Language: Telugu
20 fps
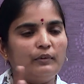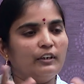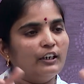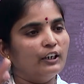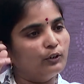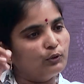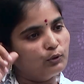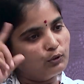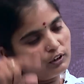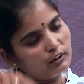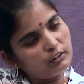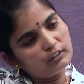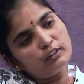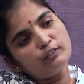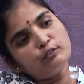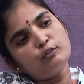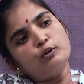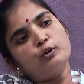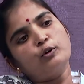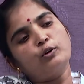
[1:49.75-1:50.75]
నేను టూ
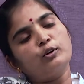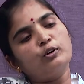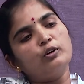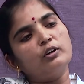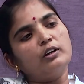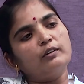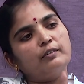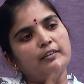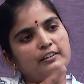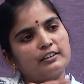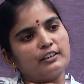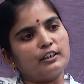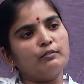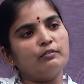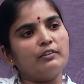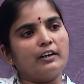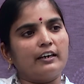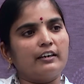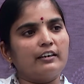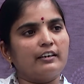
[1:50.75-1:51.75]
థౌజండ్ ఫోర్లోనే ఫస్ట్ టైం
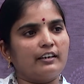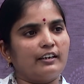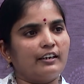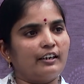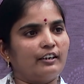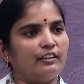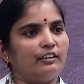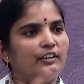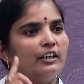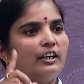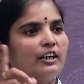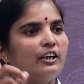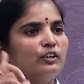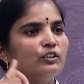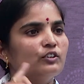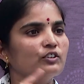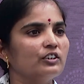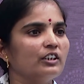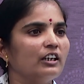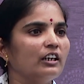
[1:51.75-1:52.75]
ఫ్లైట్ ఎక్కాను ఇక్కడ
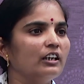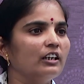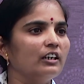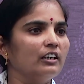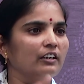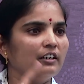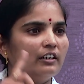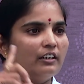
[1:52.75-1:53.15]
నుంచి ఢిల్లీ